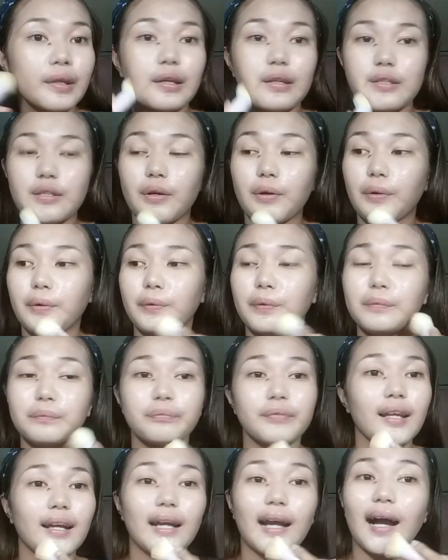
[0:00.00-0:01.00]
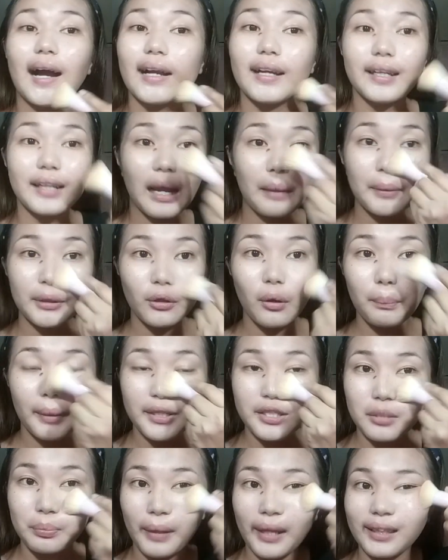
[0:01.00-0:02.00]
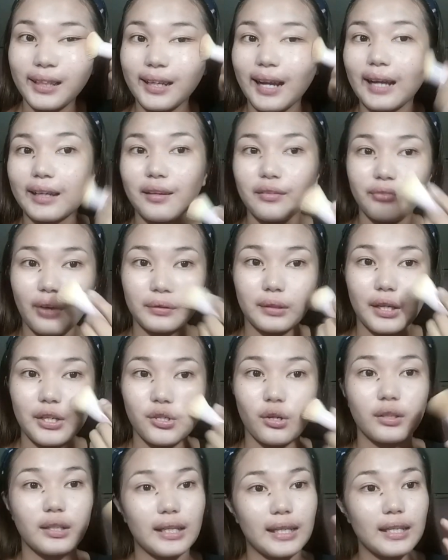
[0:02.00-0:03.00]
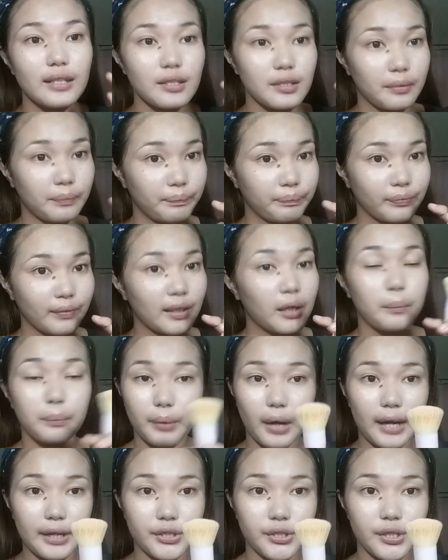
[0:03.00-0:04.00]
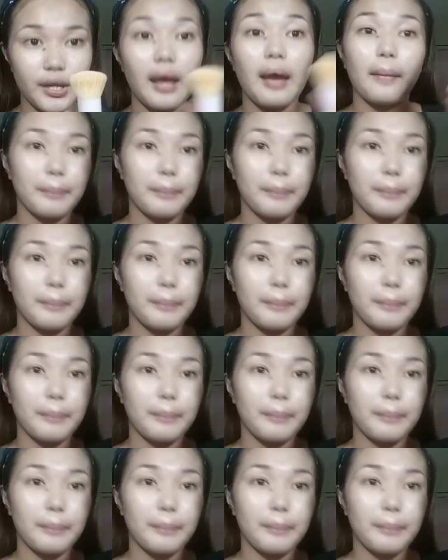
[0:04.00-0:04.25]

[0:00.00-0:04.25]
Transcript: So, ang ginamit kong pang-spread ng aking foundation is brush.